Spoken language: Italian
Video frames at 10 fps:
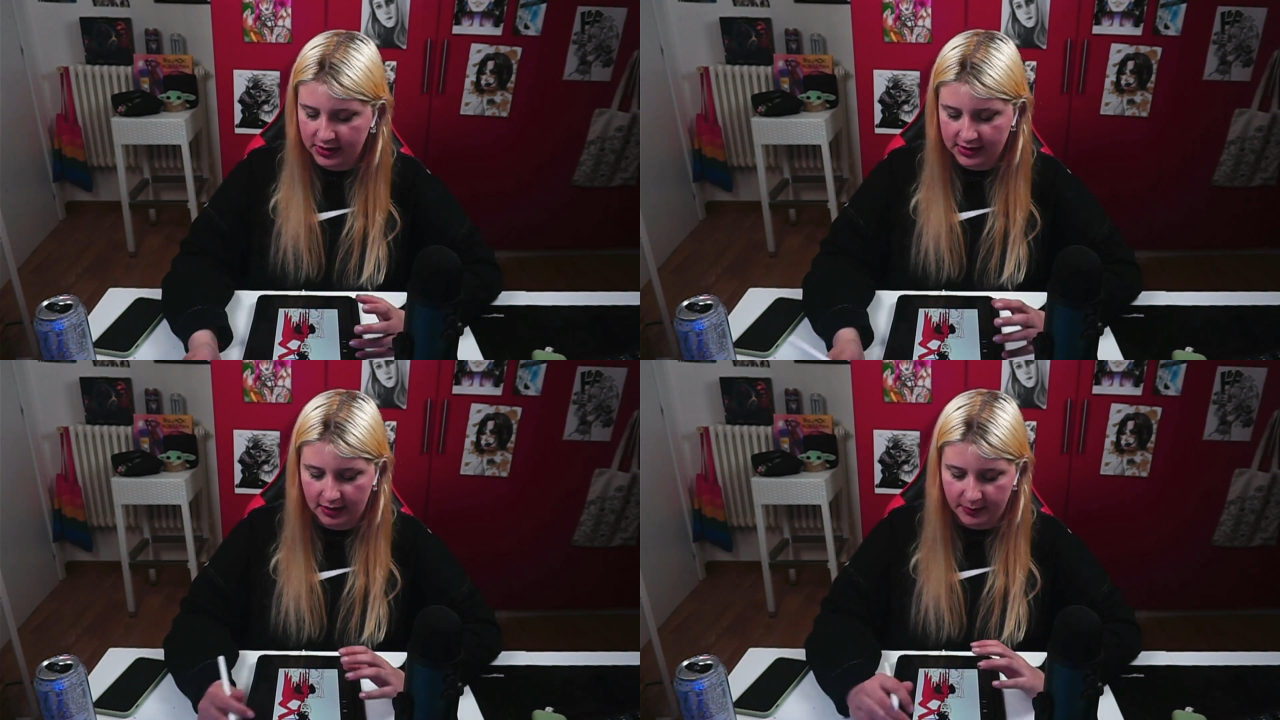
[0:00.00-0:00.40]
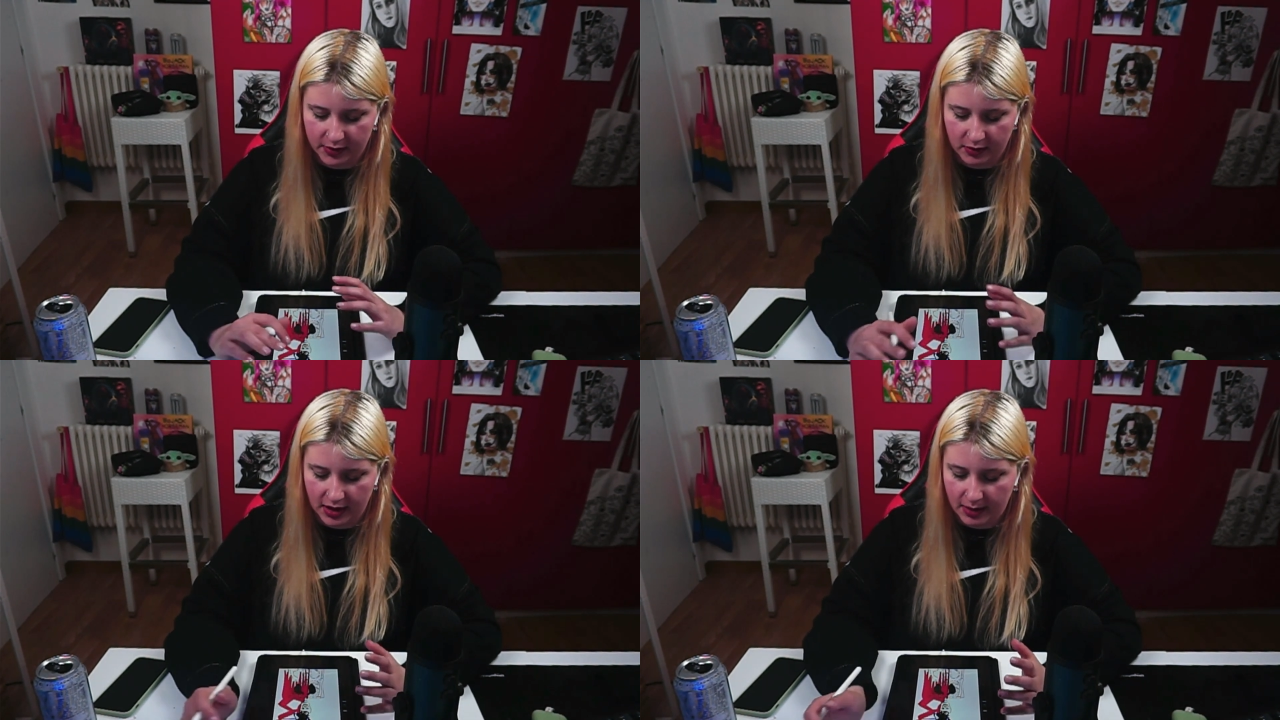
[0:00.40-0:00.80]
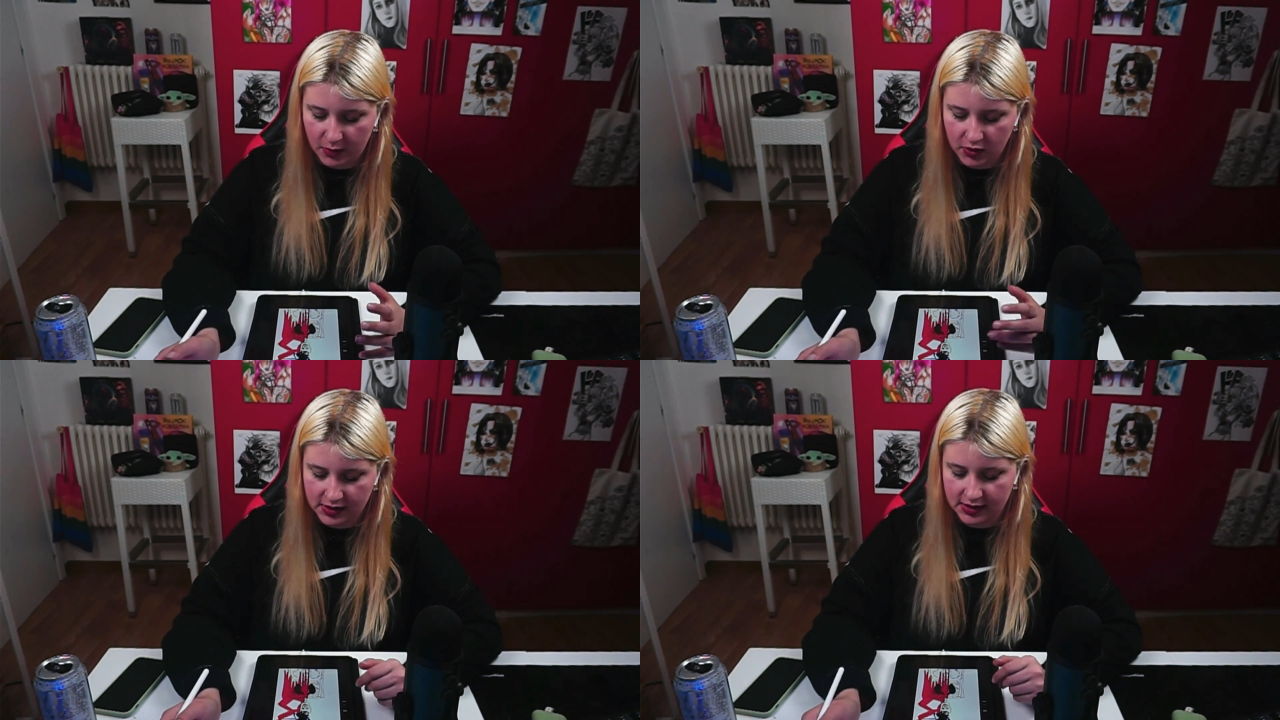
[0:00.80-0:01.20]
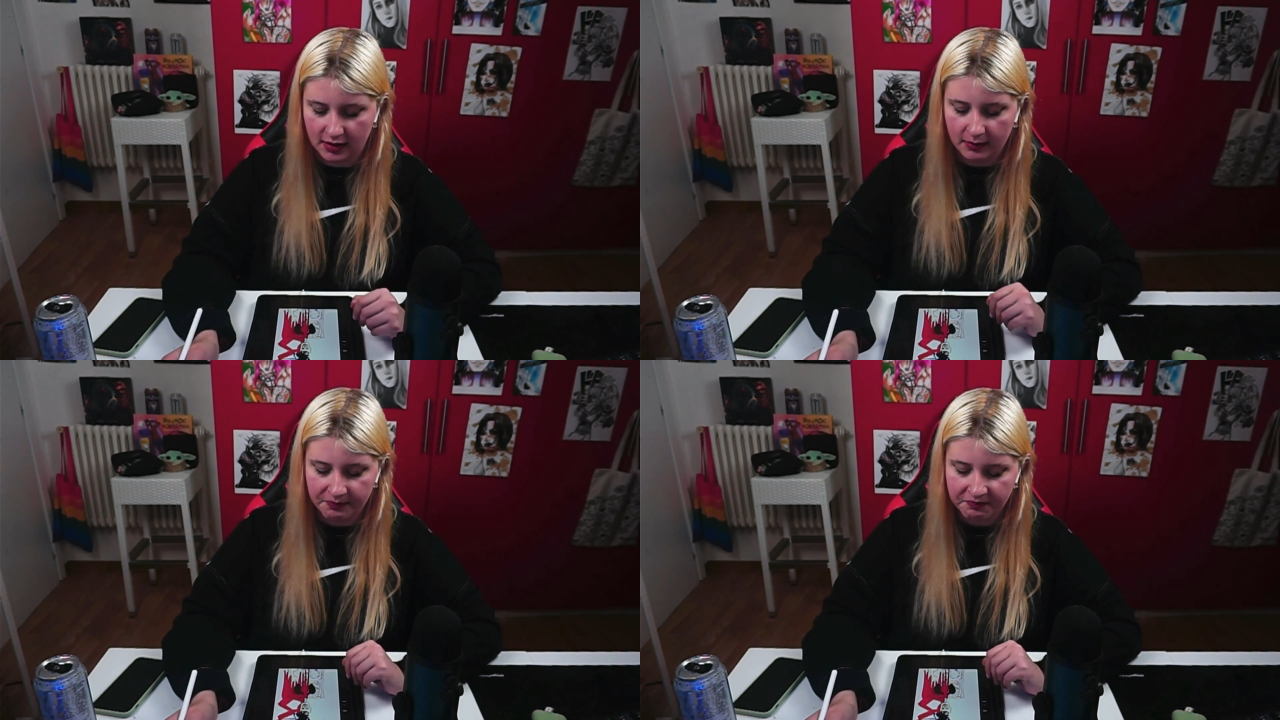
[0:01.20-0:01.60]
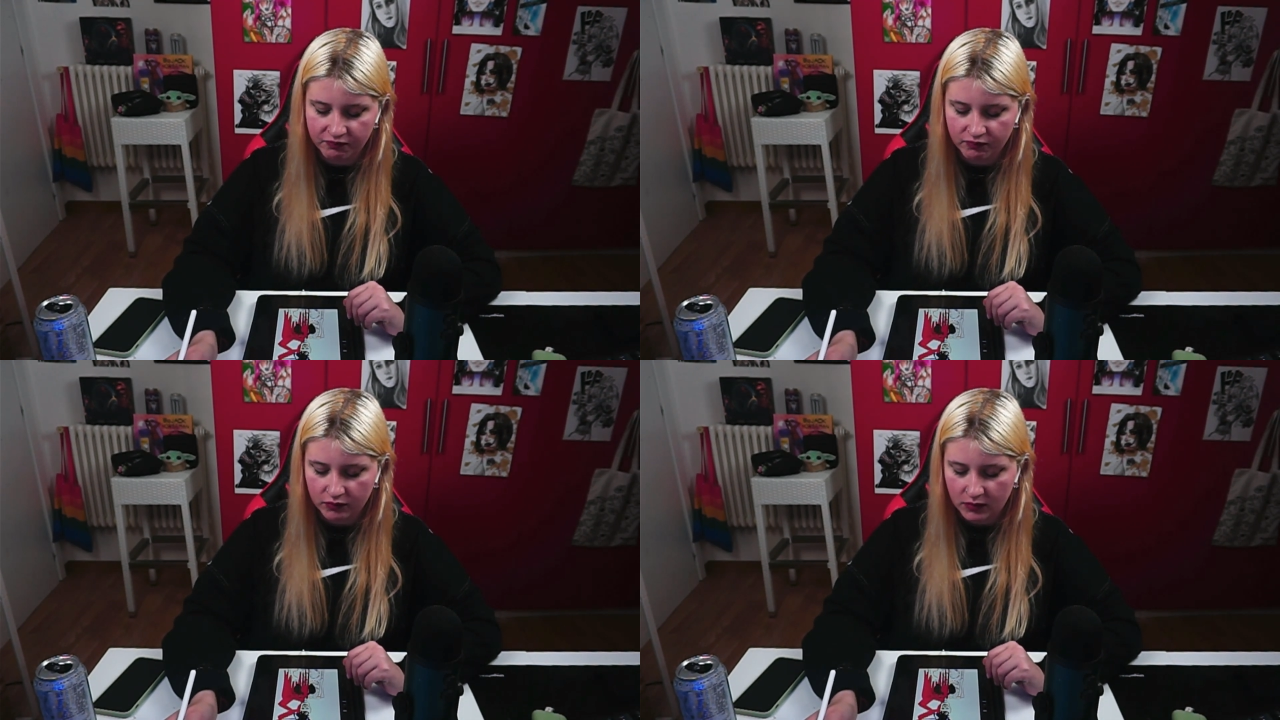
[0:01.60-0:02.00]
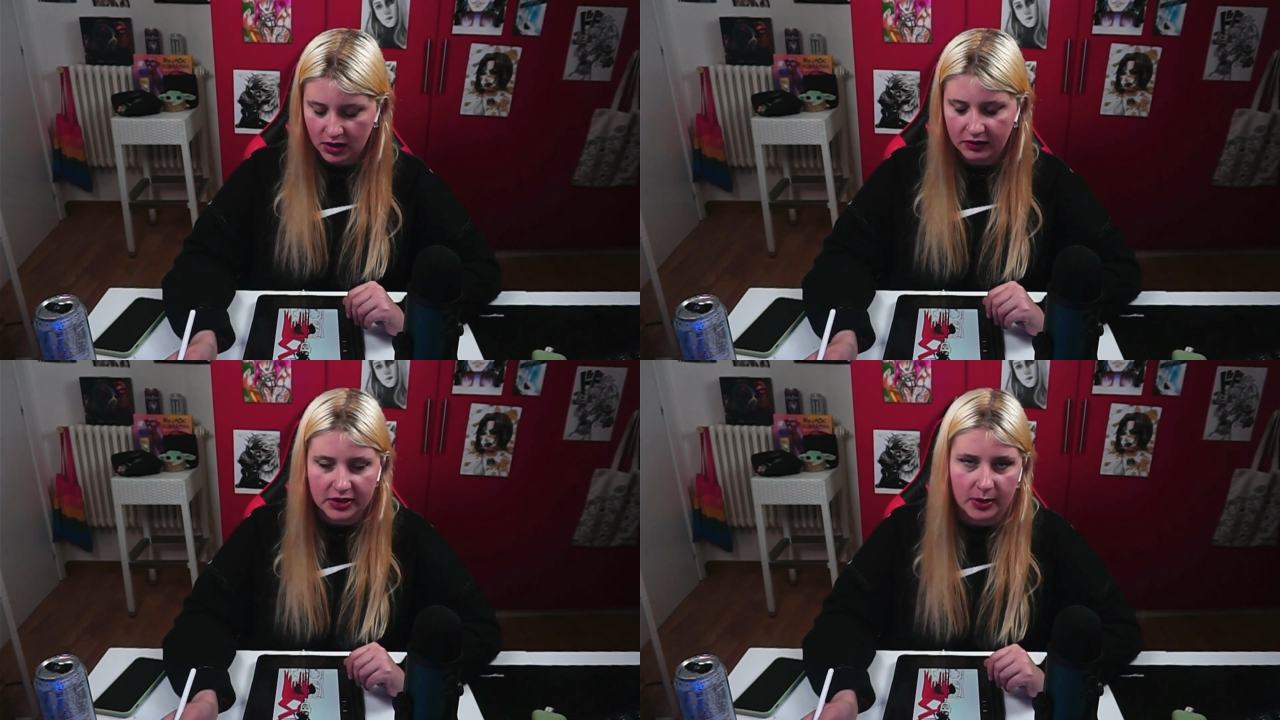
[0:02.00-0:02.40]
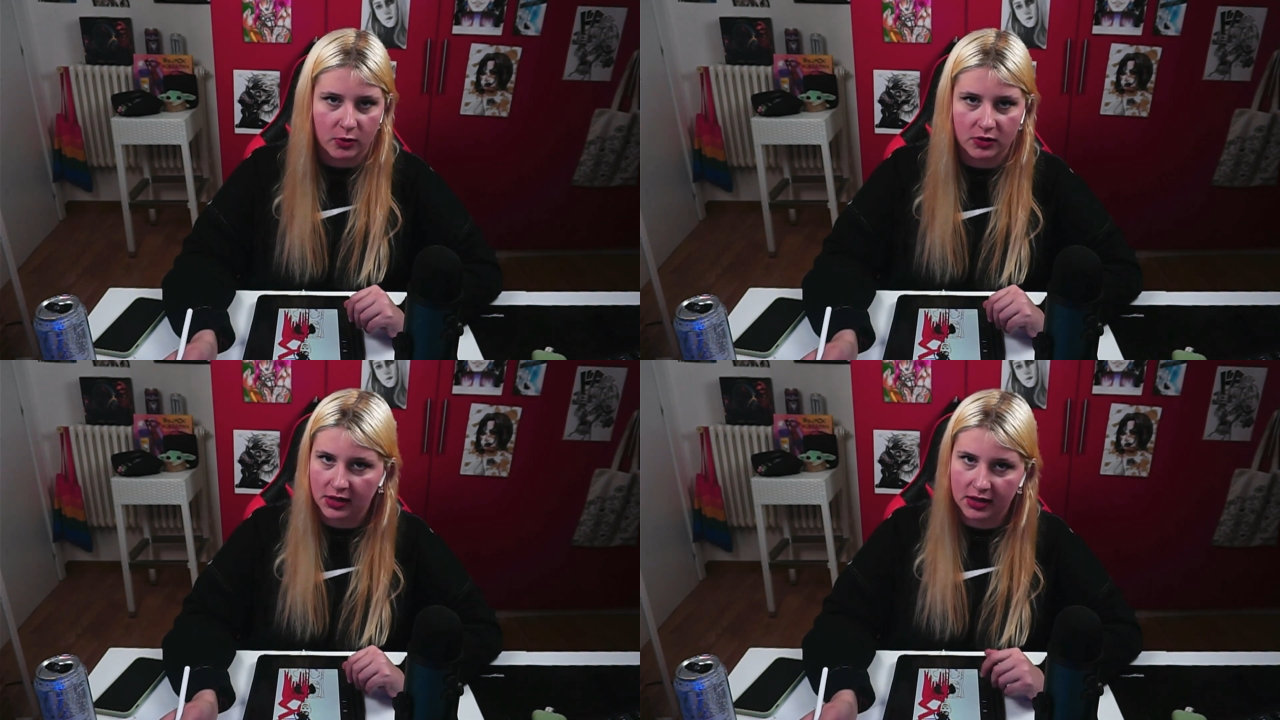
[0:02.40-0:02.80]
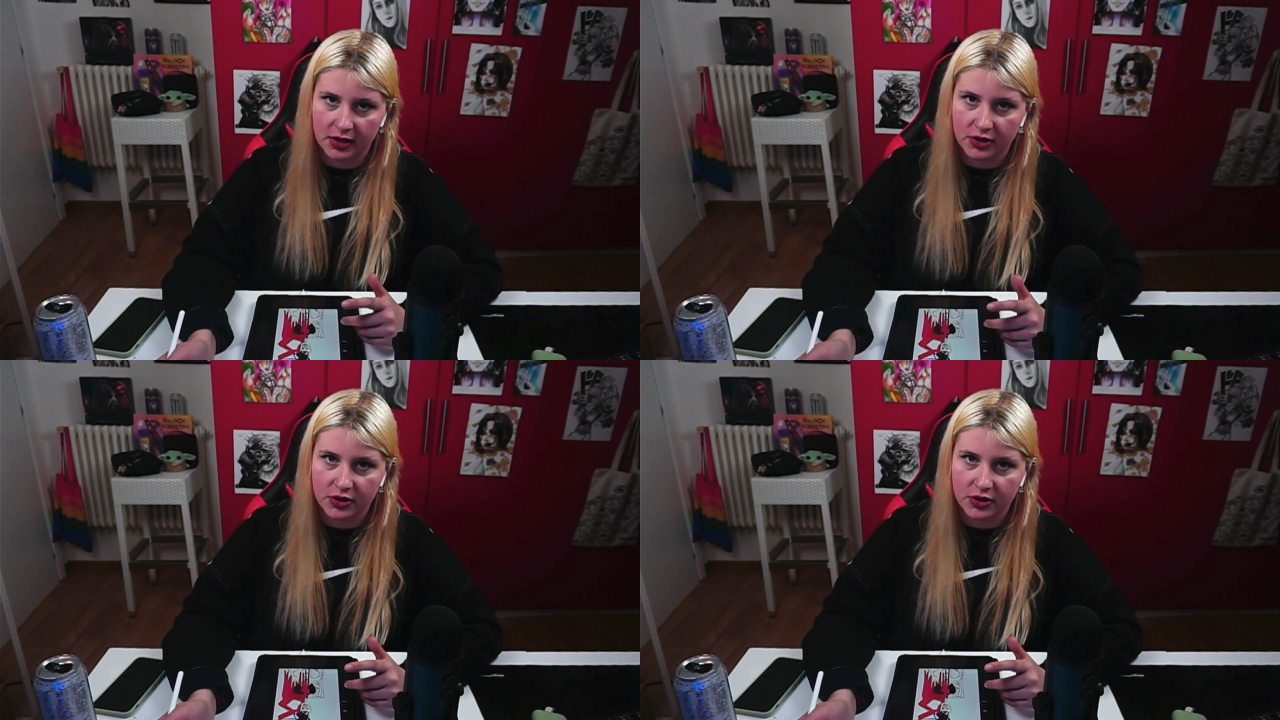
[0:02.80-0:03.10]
Questa per ora è la bozza. Vediamo cosa ne